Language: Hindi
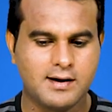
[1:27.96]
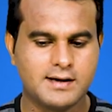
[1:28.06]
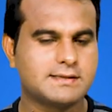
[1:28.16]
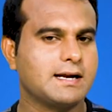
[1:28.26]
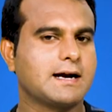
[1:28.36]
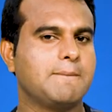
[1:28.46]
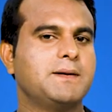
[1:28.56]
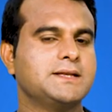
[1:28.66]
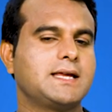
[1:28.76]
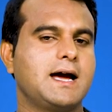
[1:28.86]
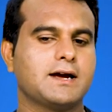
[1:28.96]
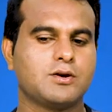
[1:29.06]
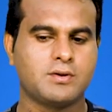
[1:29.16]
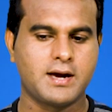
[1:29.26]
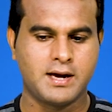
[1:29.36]
इस तरह का बनता है
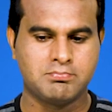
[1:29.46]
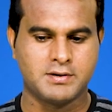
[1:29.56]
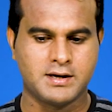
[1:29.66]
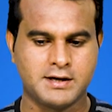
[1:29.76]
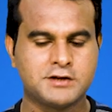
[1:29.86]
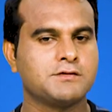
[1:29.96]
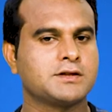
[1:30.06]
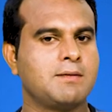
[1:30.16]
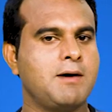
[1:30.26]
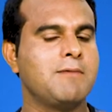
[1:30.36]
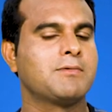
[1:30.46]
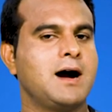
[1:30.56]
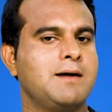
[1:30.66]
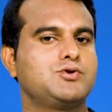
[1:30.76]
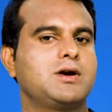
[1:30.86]
क्योंकि इस वक्त तमाम
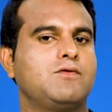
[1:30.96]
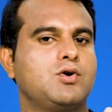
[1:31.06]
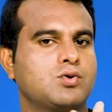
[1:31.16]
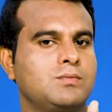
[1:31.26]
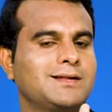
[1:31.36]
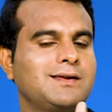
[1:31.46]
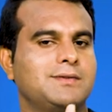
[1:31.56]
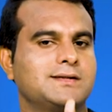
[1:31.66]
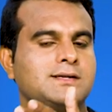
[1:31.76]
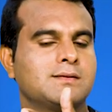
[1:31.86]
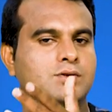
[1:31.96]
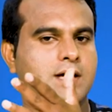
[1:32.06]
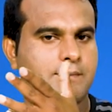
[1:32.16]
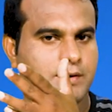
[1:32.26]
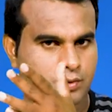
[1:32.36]
काम जो है वो हुकूमत की मर्ज़ी के
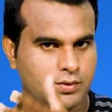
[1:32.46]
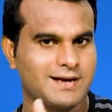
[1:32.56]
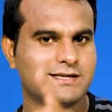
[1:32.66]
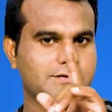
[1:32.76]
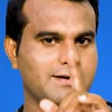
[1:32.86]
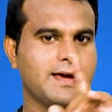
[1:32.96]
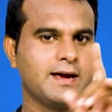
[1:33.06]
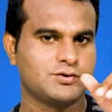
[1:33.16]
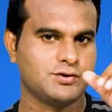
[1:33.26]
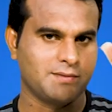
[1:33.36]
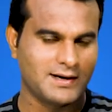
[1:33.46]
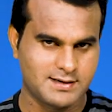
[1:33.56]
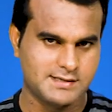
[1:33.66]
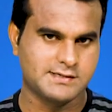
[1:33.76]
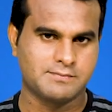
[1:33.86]
मुताबिक हो रहे हैं सिवाय एक जो इमरान
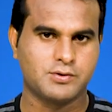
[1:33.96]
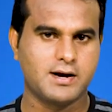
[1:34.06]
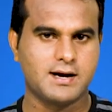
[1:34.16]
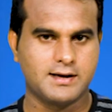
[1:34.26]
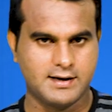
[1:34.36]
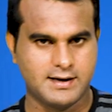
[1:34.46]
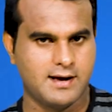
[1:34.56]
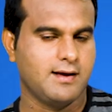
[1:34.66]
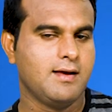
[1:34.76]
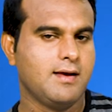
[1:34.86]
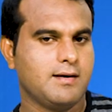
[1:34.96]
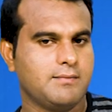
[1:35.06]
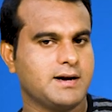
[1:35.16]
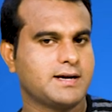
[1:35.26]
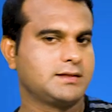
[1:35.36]
खान साहब को रिहा किया गया
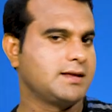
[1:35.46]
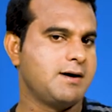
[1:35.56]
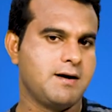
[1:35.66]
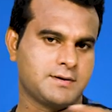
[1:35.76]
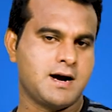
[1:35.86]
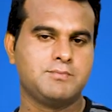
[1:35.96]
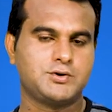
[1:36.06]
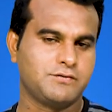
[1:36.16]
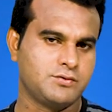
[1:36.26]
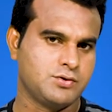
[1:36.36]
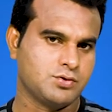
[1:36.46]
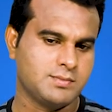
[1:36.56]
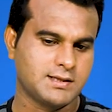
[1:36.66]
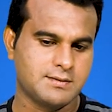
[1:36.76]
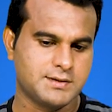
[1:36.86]
बाकी तमाम काम जो है वो
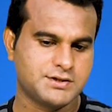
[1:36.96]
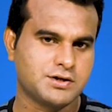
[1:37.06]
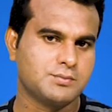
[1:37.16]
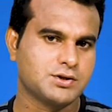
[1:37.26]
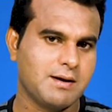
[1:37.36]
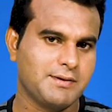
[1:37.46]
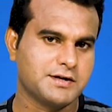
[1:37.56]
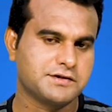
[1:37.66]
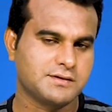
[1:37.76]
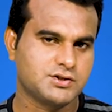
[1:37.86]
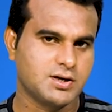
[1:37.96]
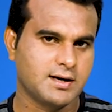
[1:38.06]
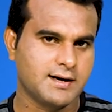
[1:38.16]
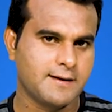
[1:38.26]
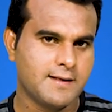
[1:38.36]
हुकूमत की मर्ज़ी के मुताबिक इस वक्त चल
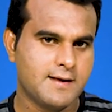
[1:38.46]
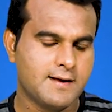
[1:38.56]
रहे हैं